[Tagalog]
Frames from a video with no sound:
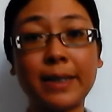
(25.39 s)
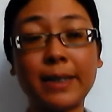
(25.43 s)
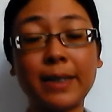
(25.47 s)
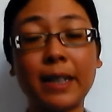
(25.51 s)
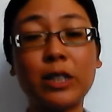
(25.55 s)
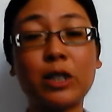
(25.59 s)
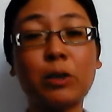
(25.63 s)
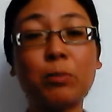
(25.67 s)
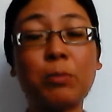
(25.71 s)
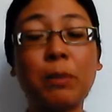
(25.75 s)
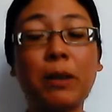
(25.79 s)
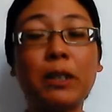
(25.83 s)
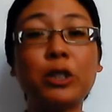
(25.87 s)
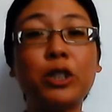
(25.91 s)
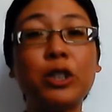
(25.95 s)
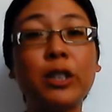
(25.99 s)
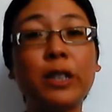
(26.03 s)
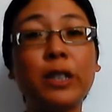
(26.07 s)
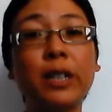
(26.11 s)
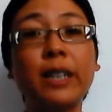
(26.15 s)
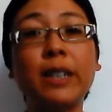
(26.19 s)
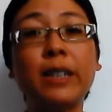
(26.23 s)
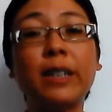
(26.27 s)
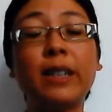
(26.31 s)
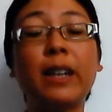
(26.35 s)

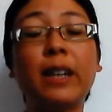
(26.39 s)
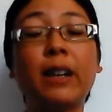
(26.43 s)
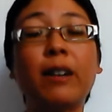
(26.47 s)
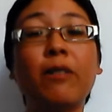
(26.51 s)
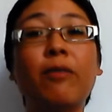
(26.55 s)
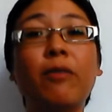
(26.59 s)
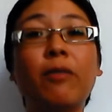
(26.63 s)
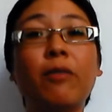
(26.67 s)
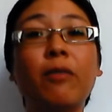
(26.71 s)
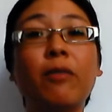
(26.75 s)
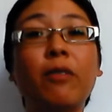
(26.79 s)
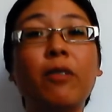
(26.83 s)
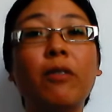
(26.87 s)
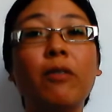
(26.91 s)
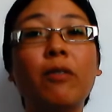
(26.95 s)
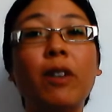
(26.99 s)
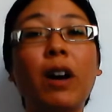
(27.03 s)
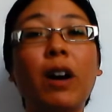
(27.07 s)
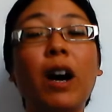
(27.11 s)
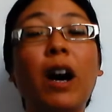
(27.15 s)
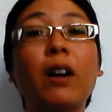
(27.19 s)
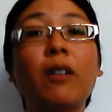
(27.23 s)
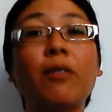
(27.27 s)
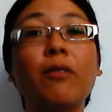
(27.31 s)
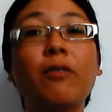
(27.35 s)
especially ng
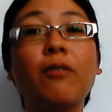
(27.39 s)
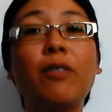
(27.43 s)
ang